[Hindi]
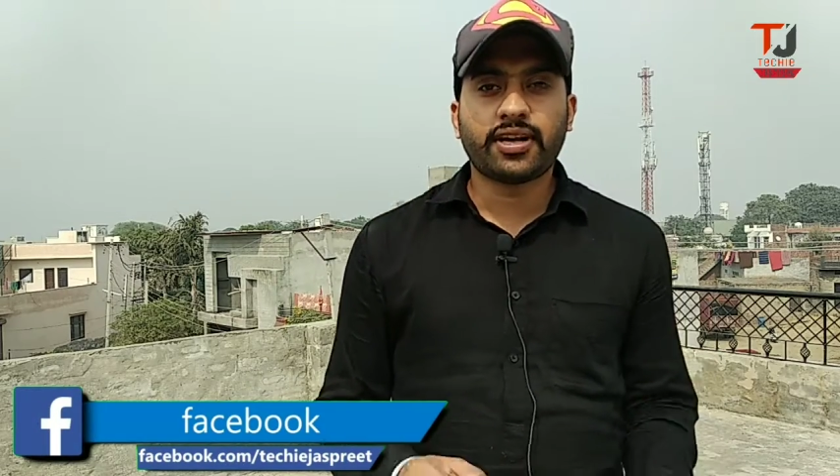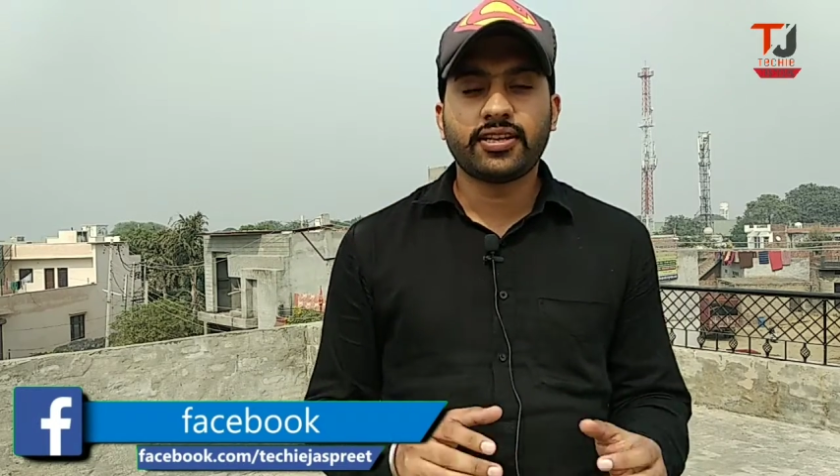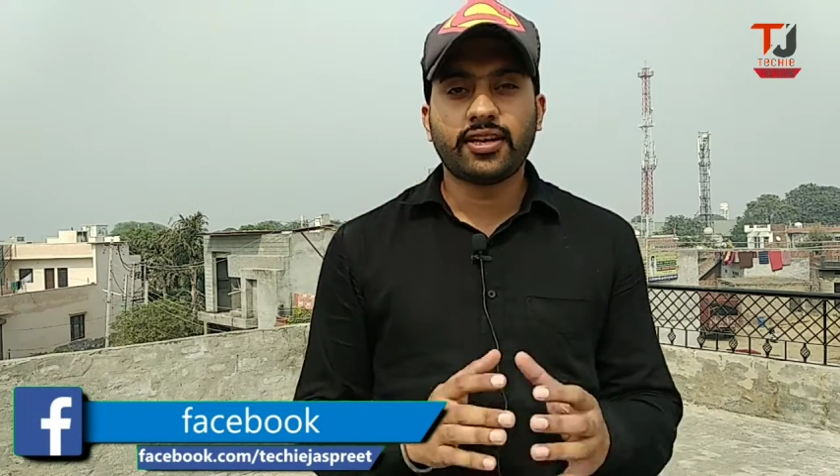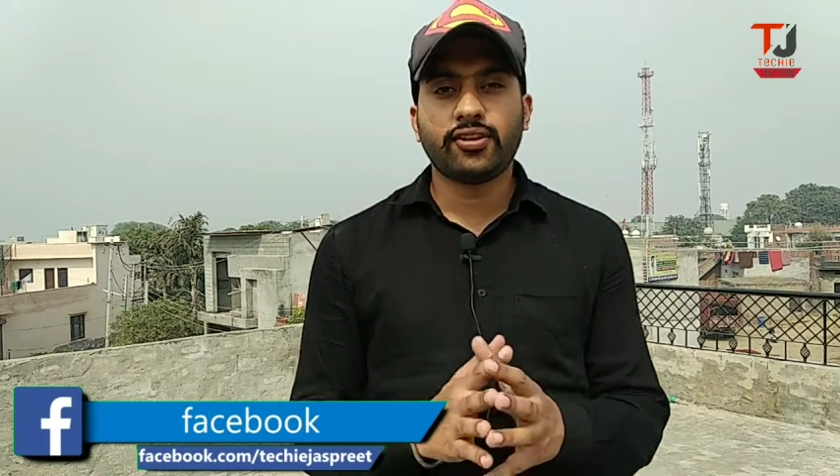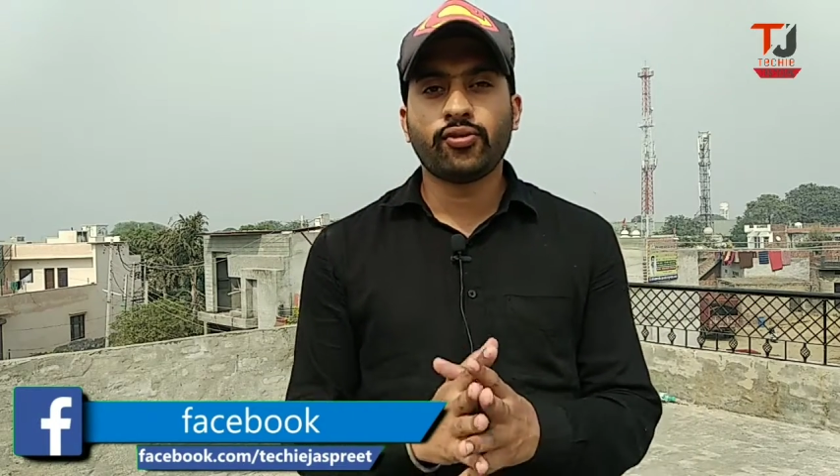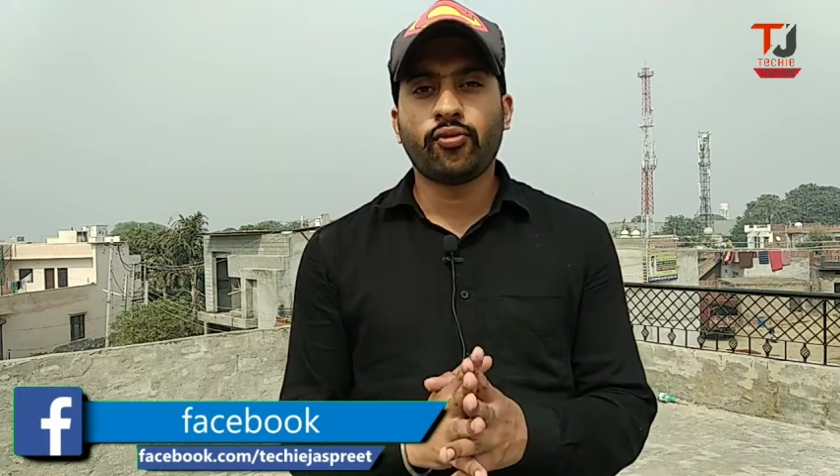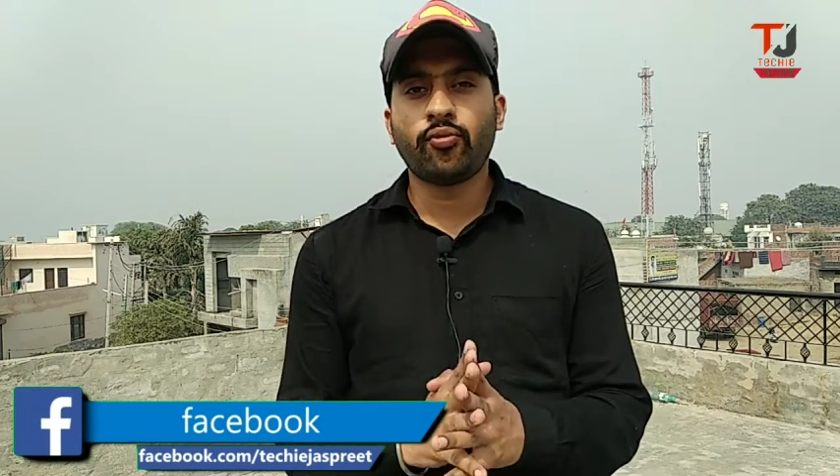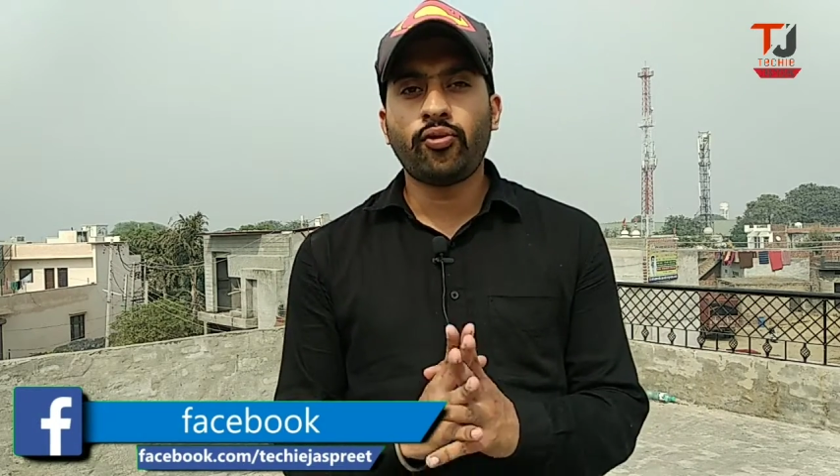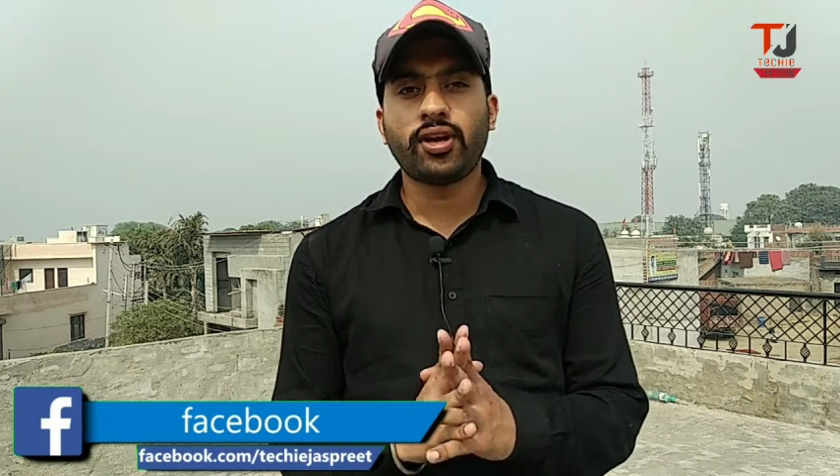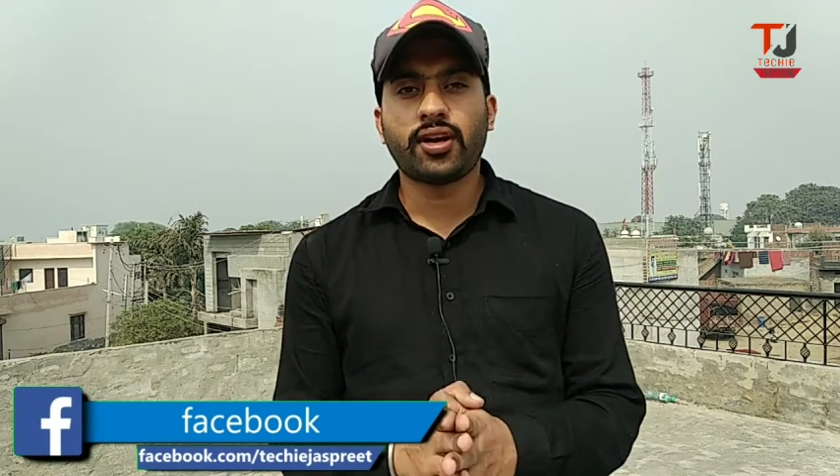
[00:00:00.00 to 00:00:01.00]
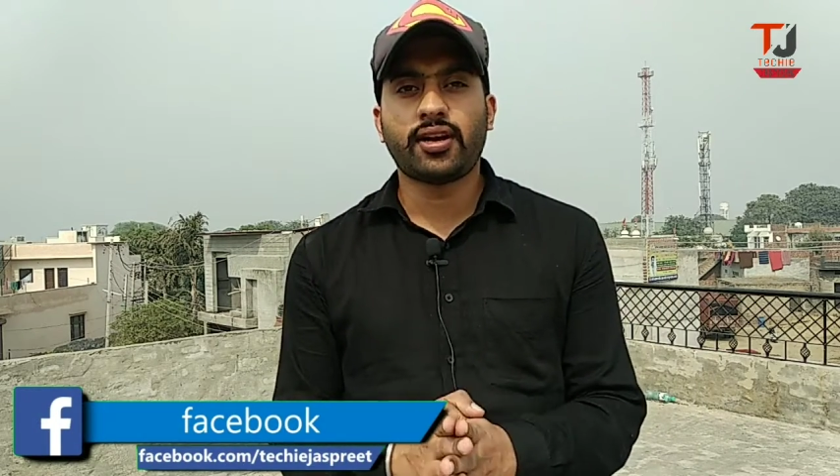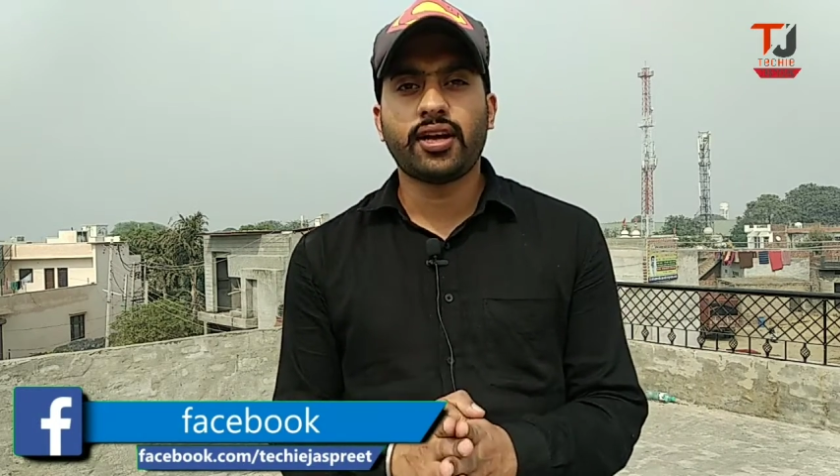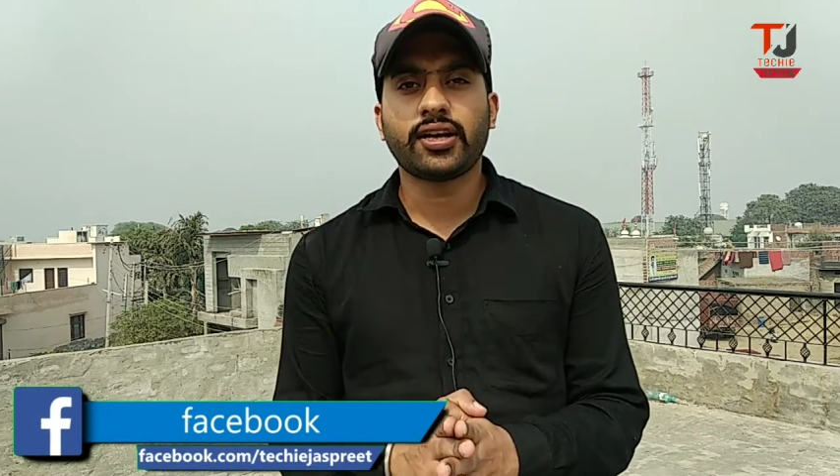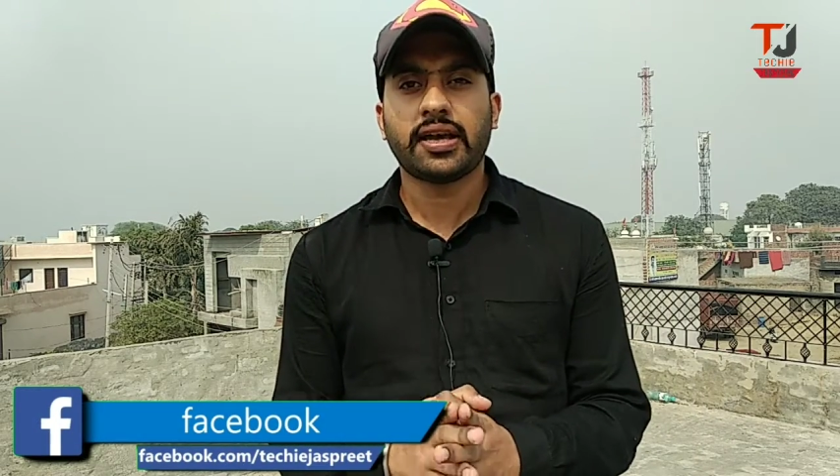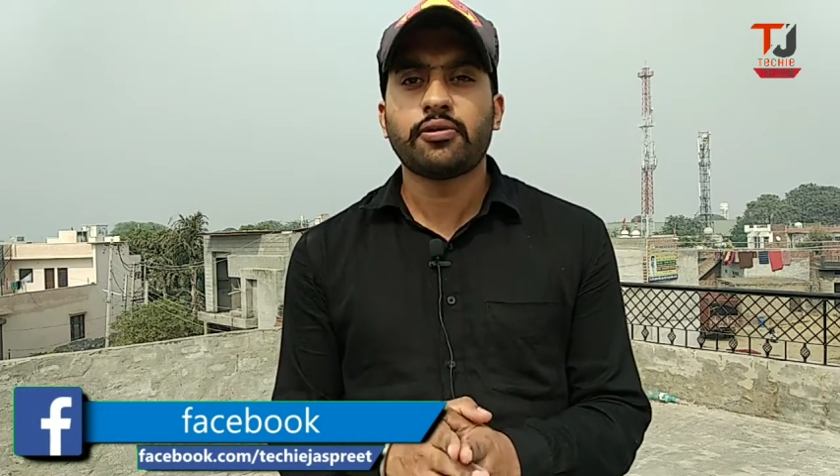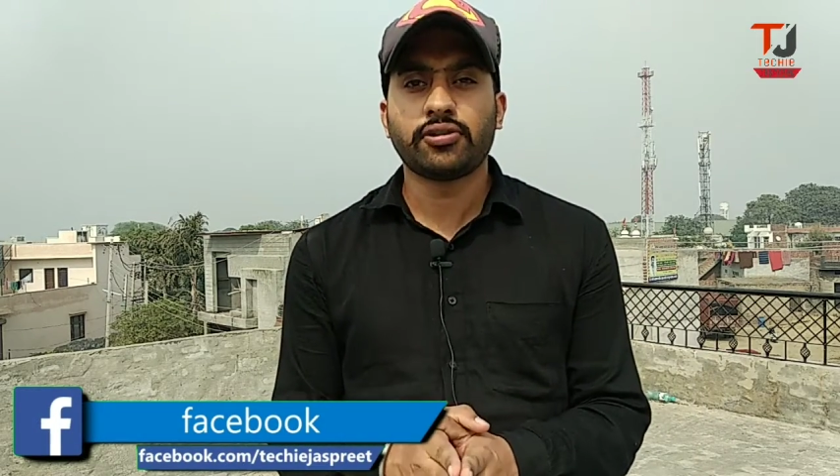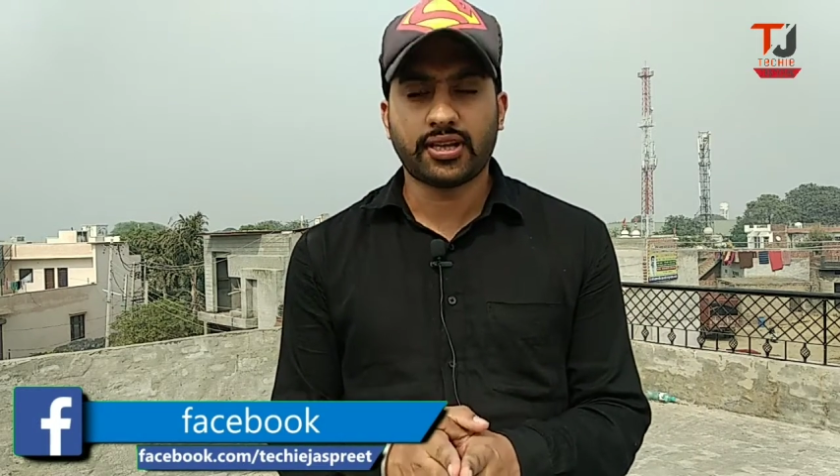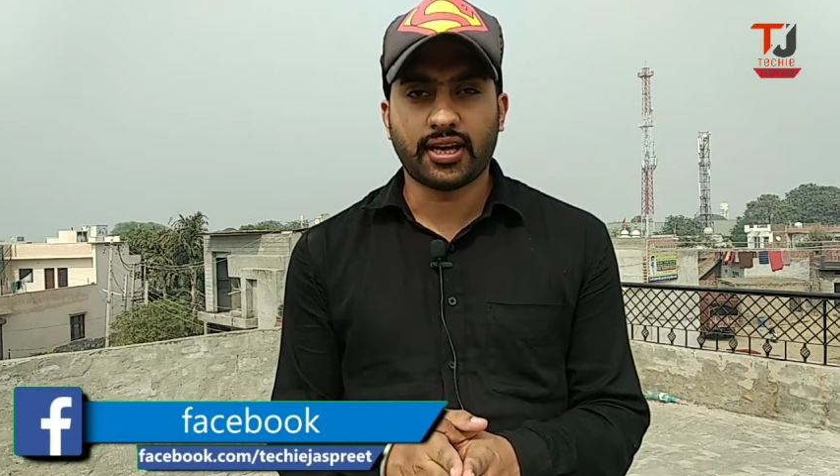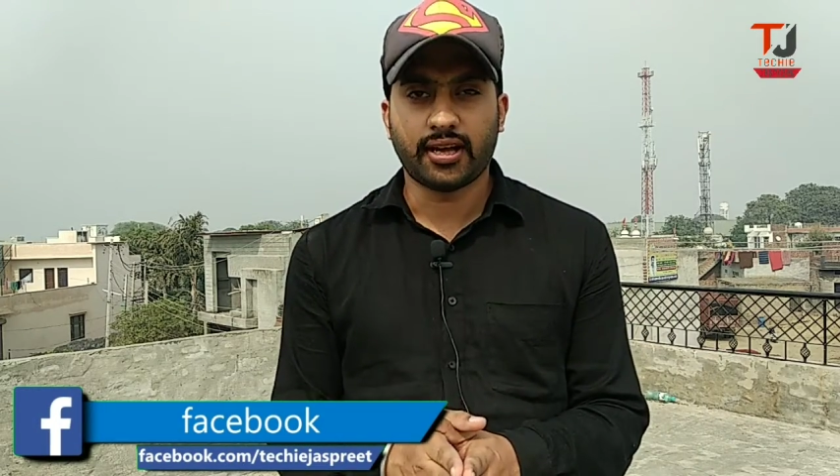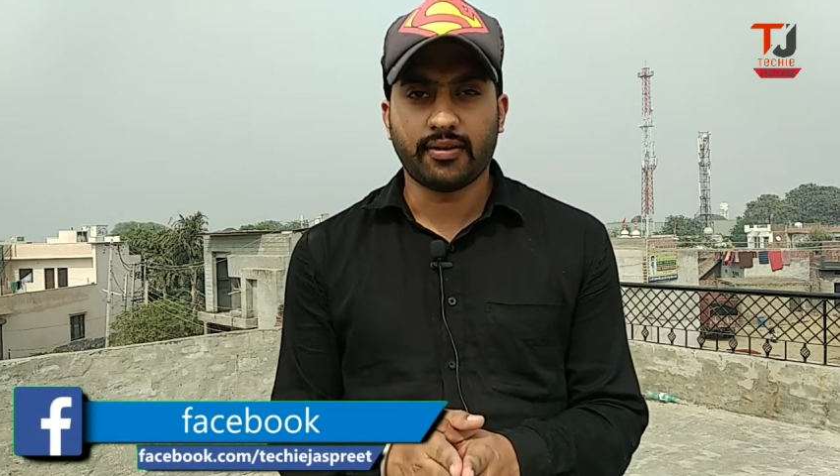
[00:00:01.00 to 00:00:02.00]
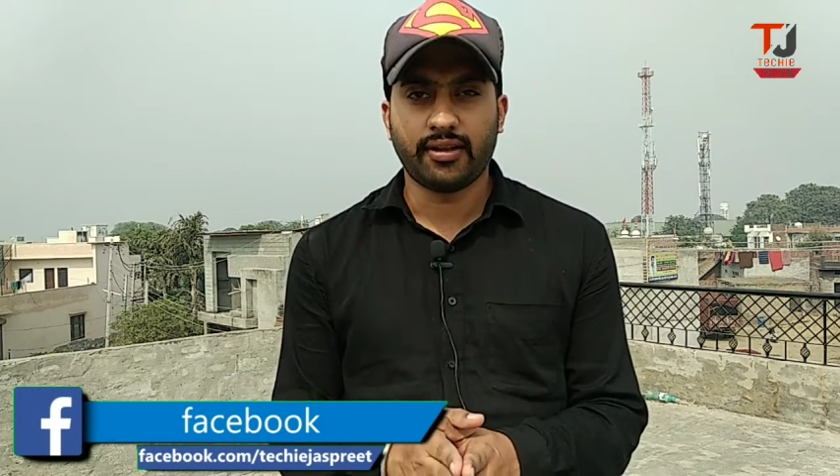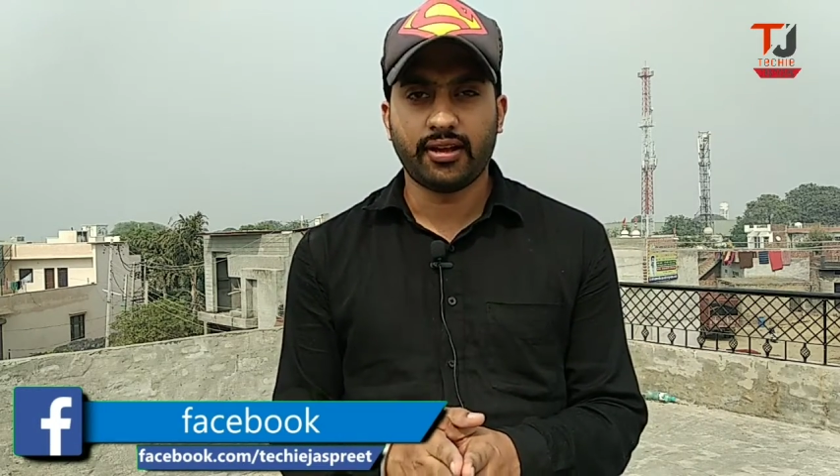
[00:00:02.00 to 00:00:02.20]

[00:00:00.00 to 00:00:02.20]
बात करें तो रूट करना क्या होता है